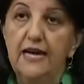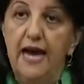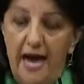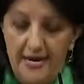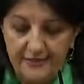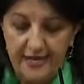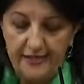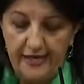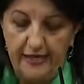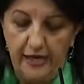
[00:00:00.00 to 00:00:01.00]
erkek
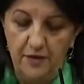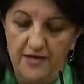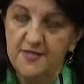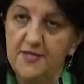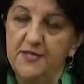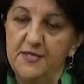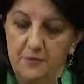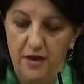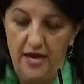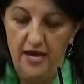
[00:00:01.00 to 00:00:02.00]
egemen
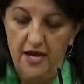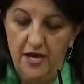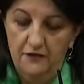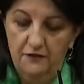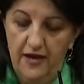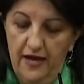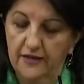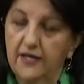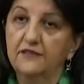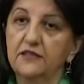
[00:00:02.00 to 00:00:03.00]
sisteme ve
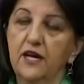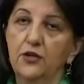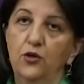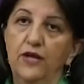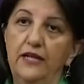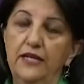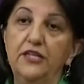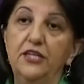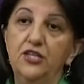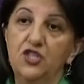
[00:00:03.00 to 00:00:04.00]
kadına
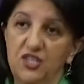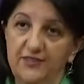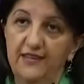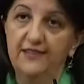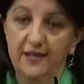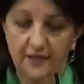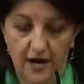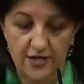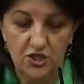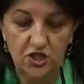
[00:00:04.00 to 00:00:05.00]
yönelik şiddete
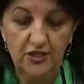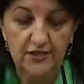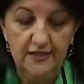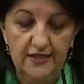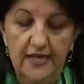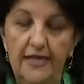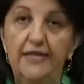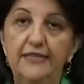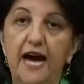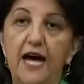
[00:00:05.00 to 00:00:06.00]
karşı
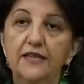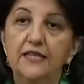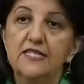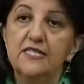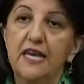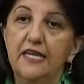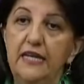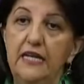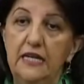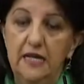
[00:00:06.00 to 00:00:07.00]
yalnız
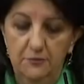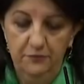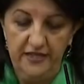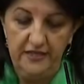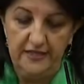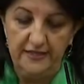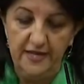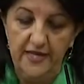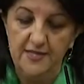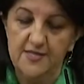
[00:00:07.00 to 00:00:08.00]
değil
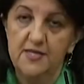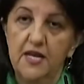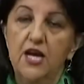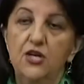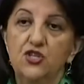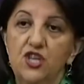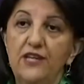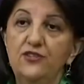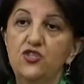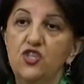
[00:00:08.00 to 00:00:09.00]
birlikteyiz.
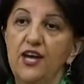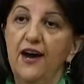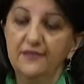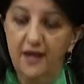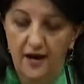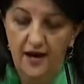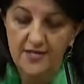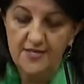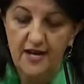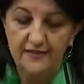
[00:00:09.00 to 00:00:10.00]
Jen Jiyan
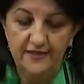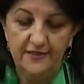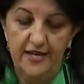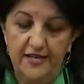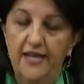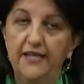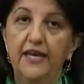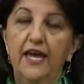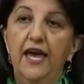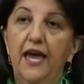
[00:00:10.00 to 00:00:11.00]
Azadi diyerek
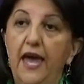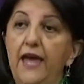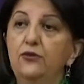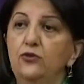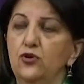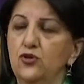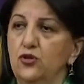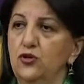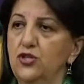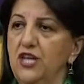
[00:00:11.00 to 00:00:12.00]
en
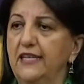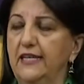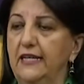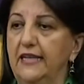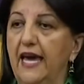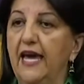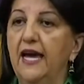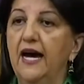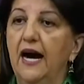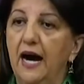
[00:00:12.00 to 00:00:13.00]
güçlü şekilde
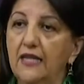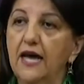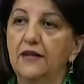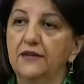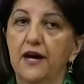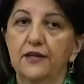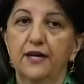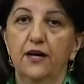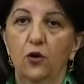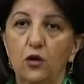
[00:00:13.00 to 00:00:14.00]

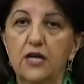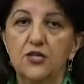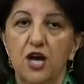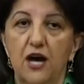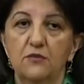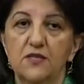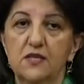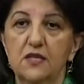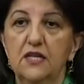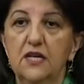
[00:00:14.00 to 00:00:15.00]
alanlarda
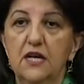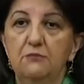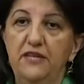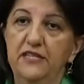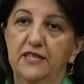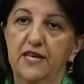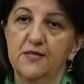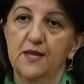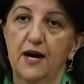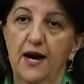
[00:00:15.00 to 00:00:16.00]
olacağımızı bir
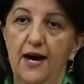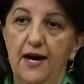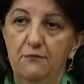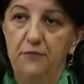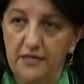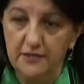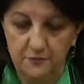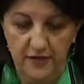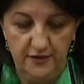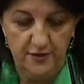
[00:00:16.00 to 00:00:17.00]
kez daha
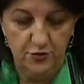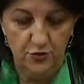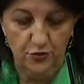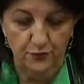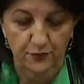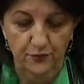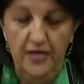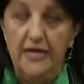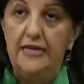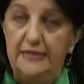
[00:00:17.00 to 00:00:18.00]
belirtmek istiyorum.
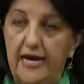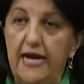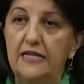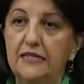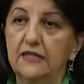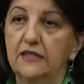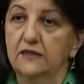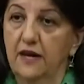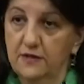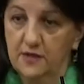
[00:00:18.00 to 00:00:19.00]
Değerli
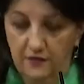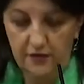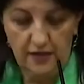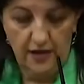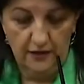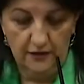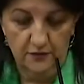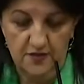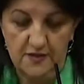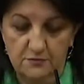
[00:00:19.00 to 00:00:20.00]
kadınlar, sevgili
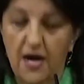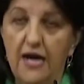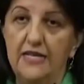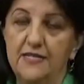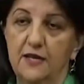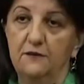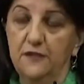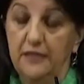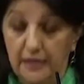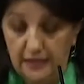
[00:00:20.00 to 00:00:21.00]
halkımız, maalesef
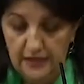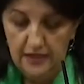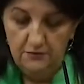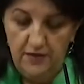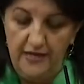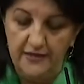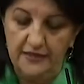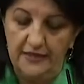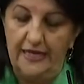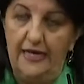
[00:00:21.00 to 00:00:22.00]
ki
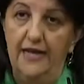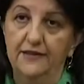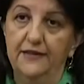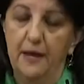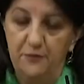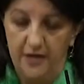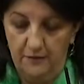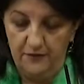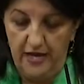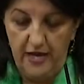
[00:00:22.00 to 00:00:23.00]
meydana gelen
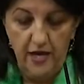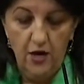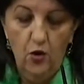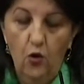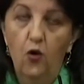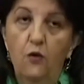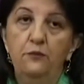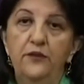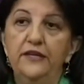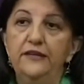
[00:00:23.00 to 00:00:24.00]
depremde on
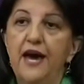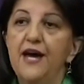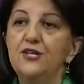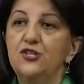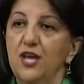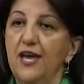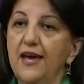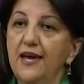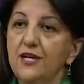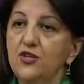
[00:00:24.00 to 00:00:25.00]

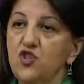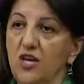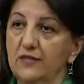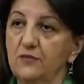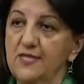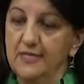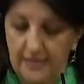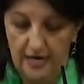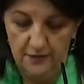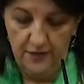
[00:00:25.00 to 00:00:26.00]
binlerce canımızı
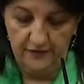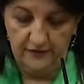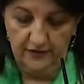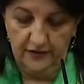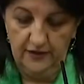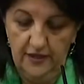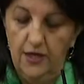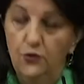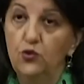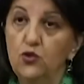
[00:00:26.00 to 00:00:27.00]
kaybettik.
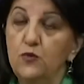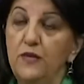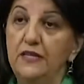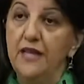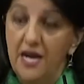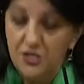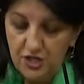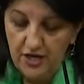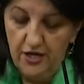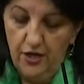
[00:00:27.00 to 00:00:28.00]
Yüz
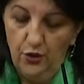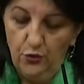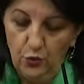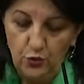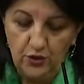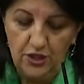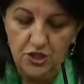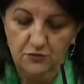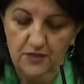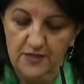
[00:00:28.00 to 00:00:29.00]
binlerce
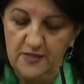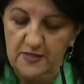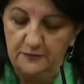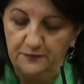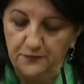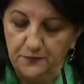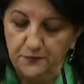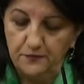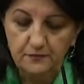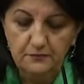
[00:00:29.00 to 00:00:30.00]
yurttaşımız
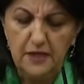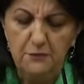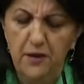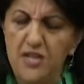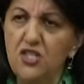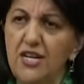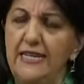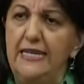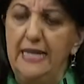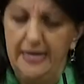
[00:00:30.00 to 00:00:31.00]
başka
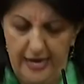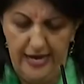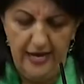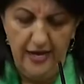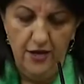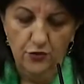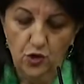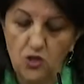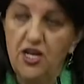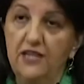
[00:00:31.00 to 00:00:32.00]
illere
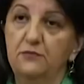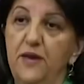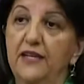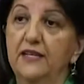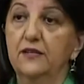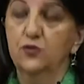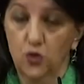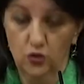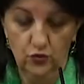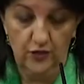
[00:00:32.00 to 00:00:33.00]
göç etmek
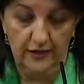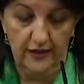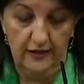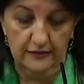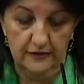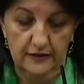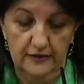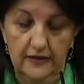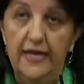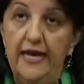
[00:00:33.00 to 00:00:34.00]
zorunda kaldı.
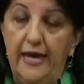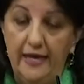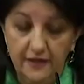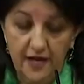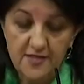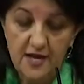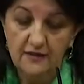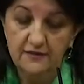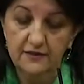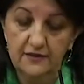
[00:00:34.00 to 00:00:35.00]
Enkaz
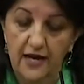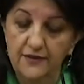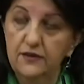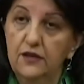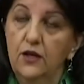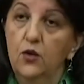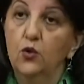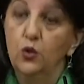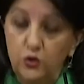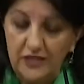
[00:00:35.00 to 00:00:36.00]
altından
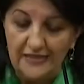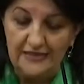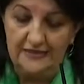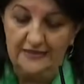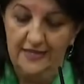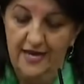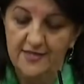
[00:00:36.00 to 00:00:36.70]
kurtarın diyen